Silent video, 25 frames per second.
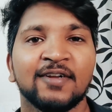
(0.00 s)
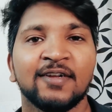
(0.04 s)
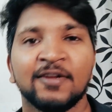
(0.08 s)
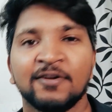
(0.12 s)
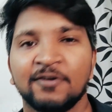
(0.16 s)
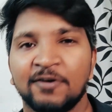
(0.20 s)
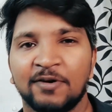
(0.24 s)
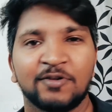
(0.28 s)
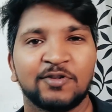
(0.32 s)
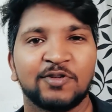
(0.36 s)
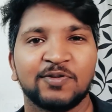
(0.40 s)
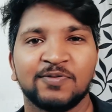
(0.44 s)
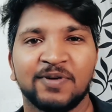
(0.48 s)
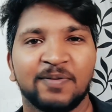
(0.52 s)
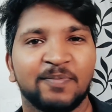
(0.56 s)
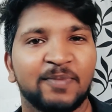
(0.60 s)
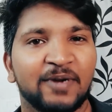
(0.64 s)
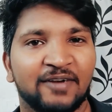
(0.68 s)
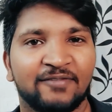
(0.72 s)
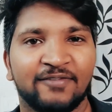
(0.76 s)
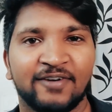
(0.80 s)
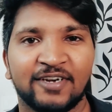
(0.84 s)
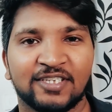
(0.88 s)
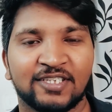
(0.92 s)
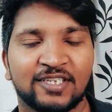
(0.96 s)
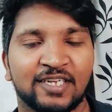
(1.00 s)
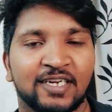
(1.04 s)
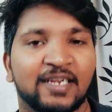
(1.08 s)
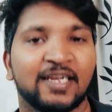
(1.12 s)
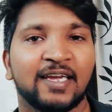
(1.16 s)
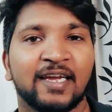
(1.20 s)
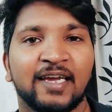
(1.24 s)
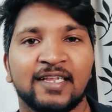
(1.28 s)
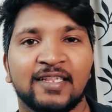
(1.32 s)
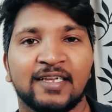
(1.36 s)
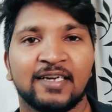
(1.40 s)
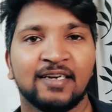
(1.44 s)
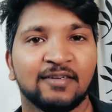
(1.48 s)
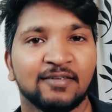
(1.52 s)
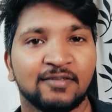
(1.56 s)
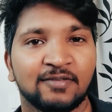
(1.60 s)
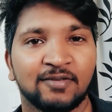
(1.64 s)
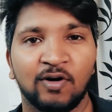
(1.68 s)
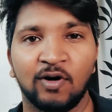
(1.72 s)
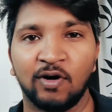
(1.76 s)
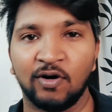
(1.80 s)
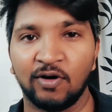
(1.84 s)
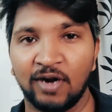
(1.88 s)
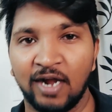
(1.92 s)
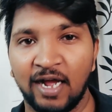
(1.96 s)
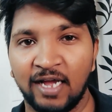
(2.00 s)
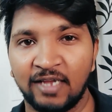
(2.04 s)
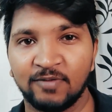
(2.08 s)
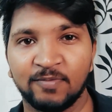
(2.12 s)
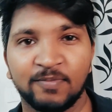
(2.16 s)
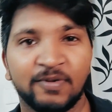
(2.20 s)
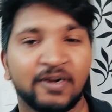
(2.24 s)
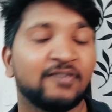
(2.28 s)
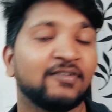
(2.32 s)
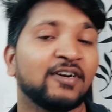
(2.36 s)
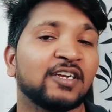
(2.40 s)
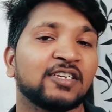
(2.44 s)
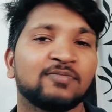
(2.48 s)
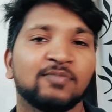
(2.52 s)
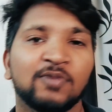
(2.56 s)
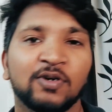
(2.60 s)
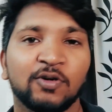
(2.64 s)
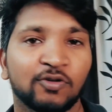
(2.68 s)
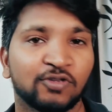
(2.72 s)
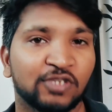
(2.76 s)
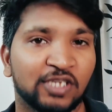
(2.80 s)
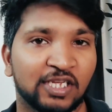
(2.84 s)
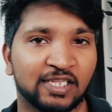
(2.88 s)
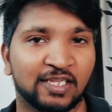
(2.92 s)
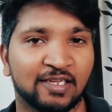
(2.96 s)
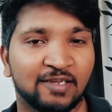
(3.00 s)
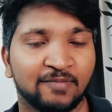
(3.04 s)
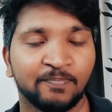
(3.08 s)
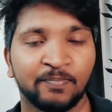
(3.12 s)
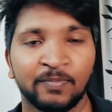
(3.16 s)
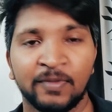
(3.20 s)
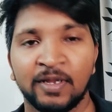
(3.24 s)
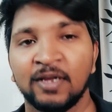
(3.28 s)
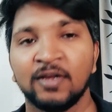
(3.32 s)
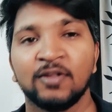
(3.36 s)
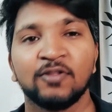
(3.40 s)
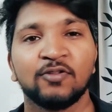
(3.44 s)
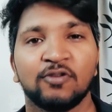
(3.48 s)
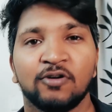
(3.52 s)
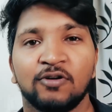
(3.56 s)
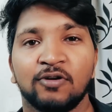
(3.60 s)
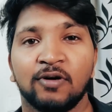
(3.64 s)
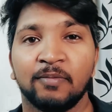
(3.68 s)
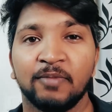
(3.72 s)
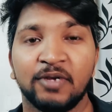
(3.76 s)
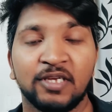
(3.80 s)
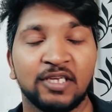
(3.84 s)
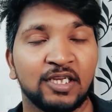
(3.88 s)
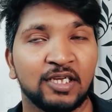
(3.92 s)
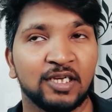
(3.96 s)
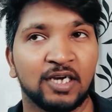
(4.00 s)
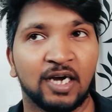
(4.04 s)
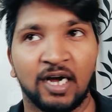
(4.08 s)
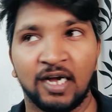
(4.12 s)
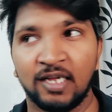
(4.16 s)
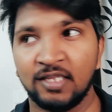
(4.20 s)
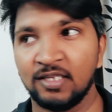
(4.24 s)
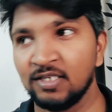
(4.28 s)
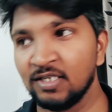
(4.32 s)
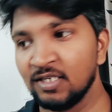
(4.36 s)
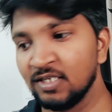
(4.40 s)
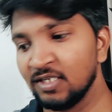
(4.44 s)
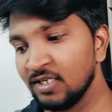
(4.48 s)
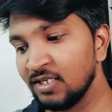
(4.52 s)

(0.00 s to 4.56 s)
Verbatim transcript: क्योंकि सुबह ब्रेकफास्ट करके गया था और आज ब्रेकफास्ट में डोसा था तो अभी आज